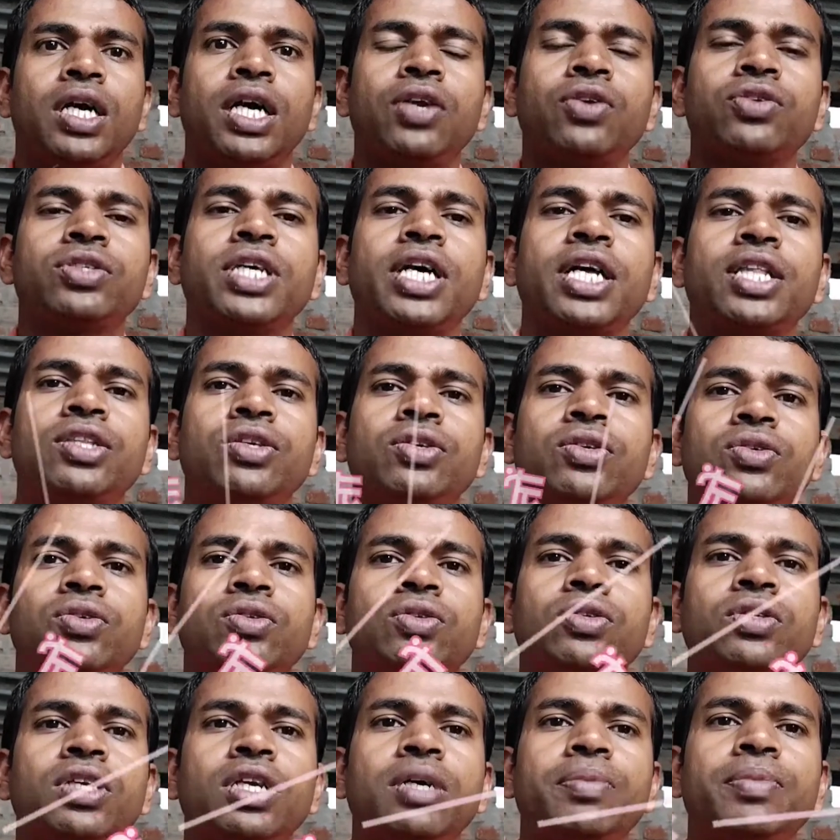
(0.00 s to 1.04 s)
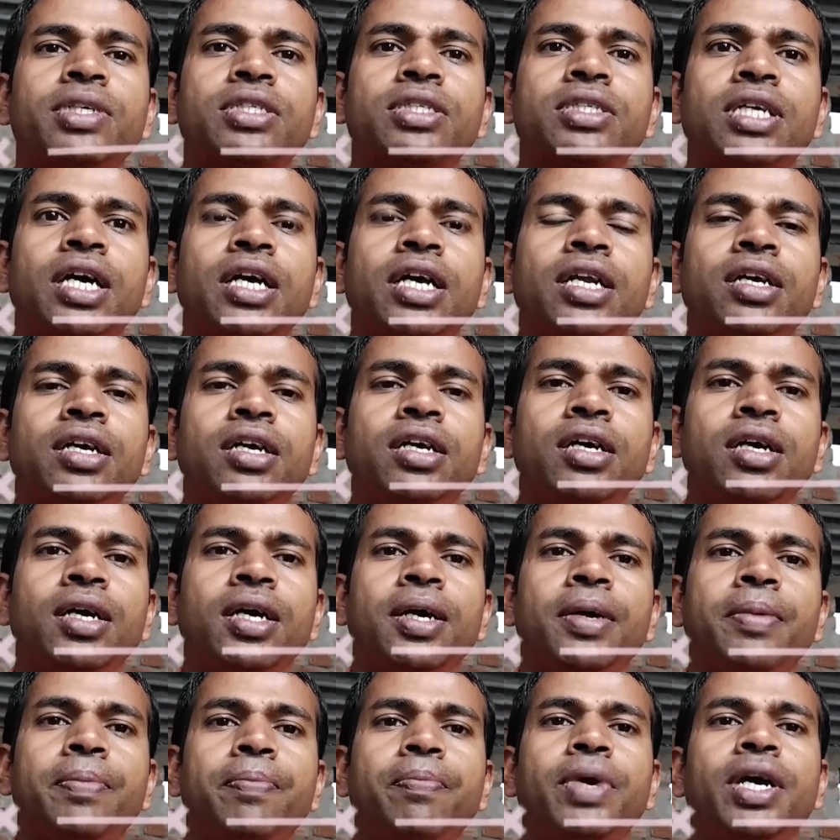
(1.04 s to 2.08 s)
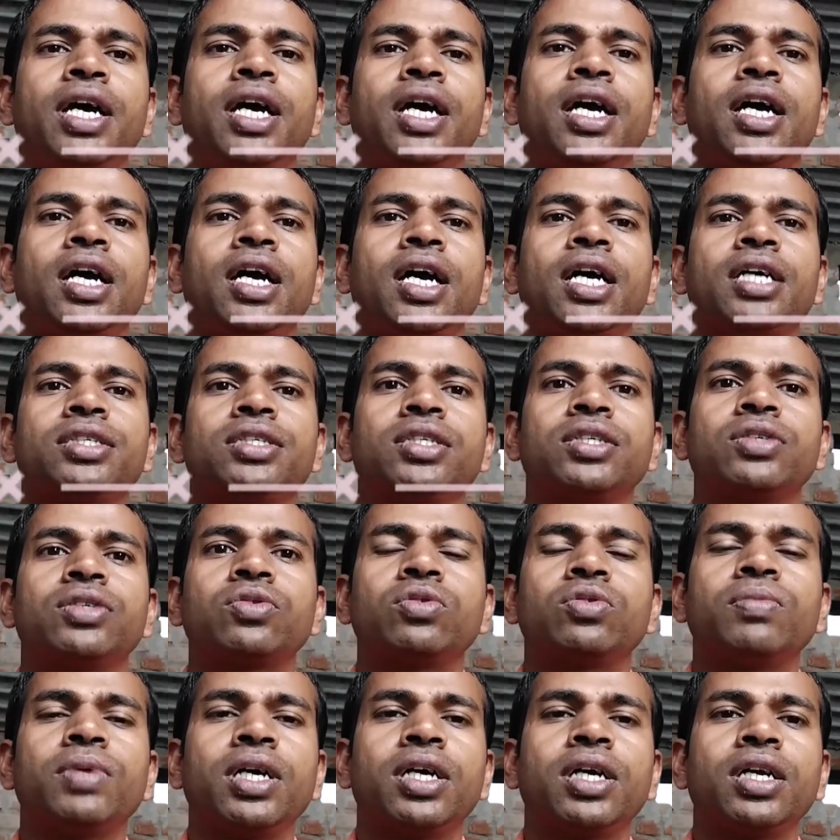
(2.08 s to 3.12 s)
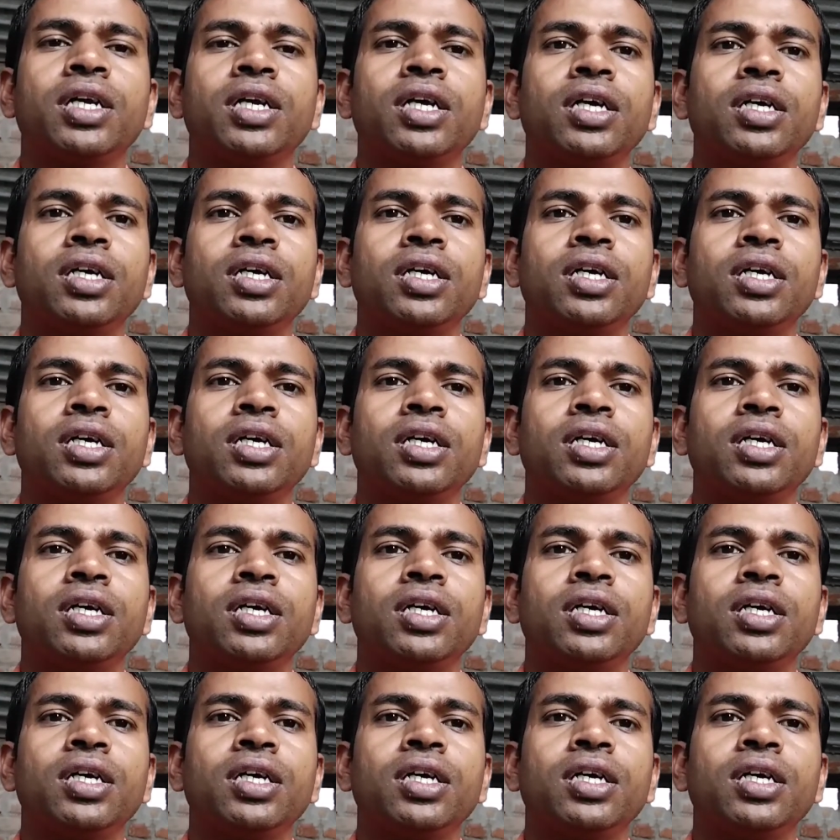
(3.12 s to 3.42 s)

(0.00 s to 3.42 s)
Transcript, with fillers: हेलो साथियों नमस्कार मैं आशीष कुमार